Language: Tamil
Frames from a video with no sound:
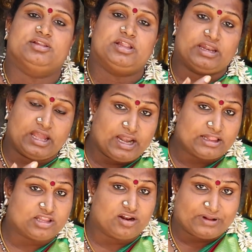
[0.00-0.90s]
இந்த
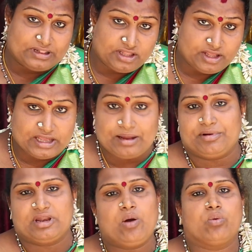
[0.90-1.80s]
நேரத்தில் வந்தீங்க
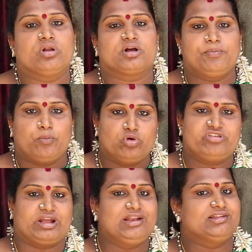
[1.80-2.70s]
அப்படின்னா உங்களுக்கு
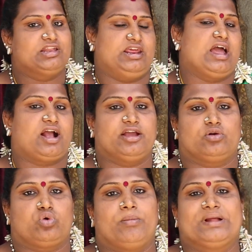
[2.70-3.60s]
பூஜைகள் சரியாக
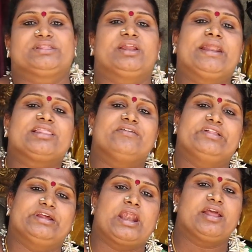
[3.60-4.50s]
இருக்கும் மற்ற நேரத்தில்
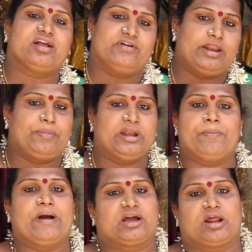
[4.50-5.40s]
வந்தீங்கன்னா நீங்கள் வெயிட்
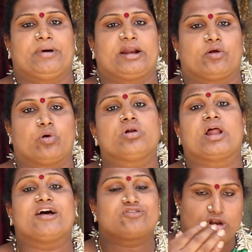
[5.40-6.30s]
பண்ணி பார்க்குற மாதிரி இருக்கும்
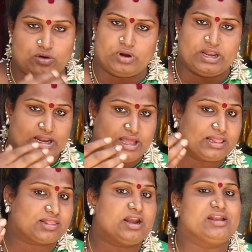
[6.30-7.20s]
நான் சொல்லக்கூடிய
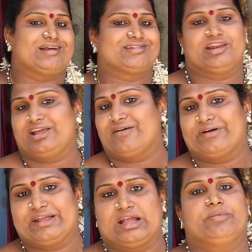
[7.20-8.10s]
நேரத்தில் நீங்கள் சரியாக
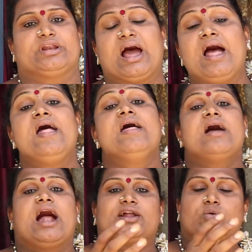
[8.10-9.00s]
வரீங்க அப்படின்னா
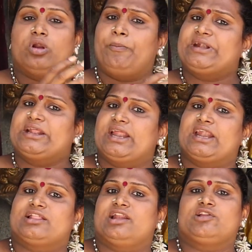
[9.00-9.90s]
அந்த குறிப்பிட்ட
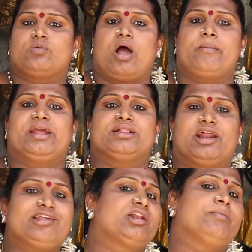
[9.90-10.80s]
நேரத்தில் சுவாமியை
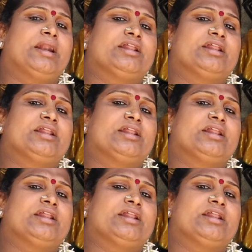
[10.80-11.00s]
தரிசனம்